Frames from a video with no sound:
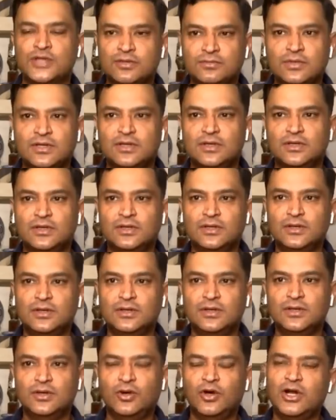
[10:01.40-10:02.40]
गई उस आदमी की
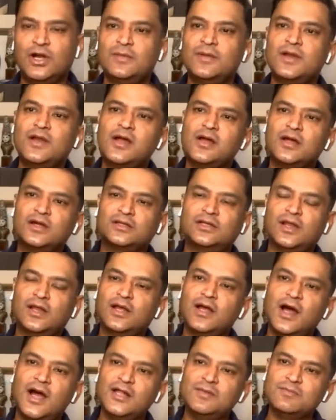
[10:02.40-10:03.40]
और अमेरिका करता
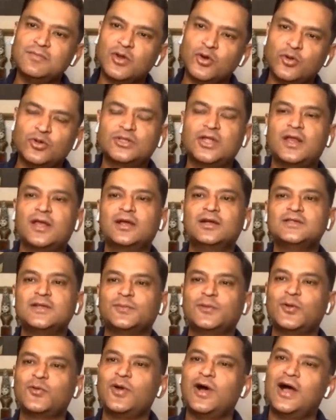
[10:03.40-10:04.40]
रहेगा हाथ मरोड़ता रहेगा
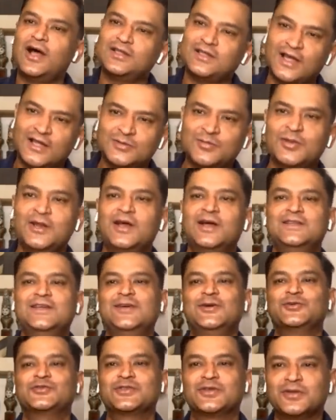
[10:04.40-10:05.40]
जब तक वो हाथ हाथ में ना आ
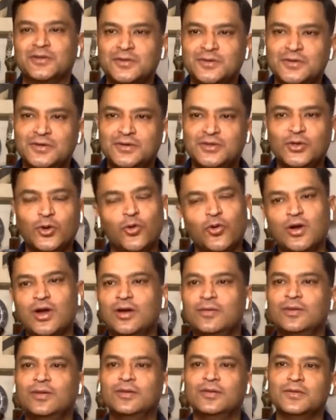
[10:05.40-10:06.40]
जाए उसके ये
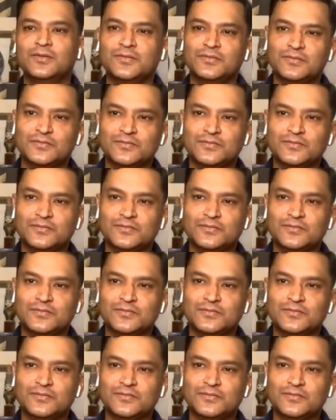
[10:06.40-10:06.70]
होगा अभी